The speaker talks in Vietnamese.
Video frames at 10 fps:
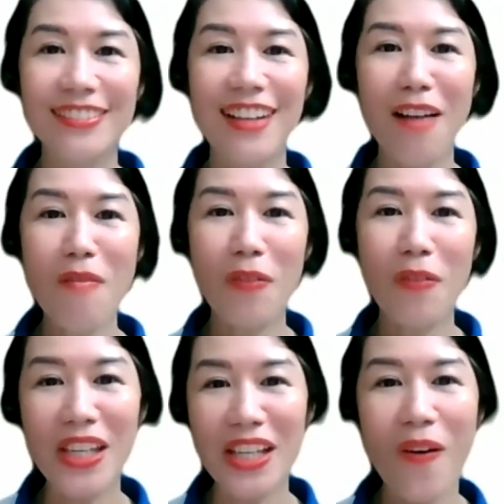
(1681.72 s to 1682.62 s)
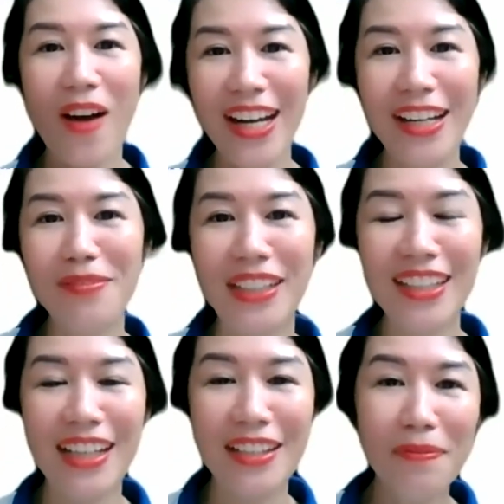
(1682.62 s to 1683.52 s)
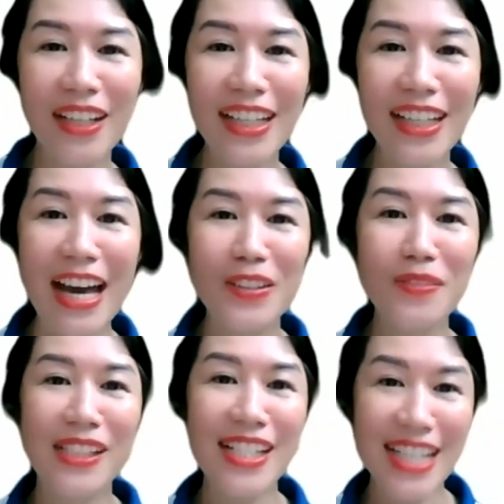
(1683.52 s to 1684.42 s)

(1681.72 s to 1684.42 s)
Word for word: có một cái chìa khóa để mình có thể giúp cho cái da của mình nó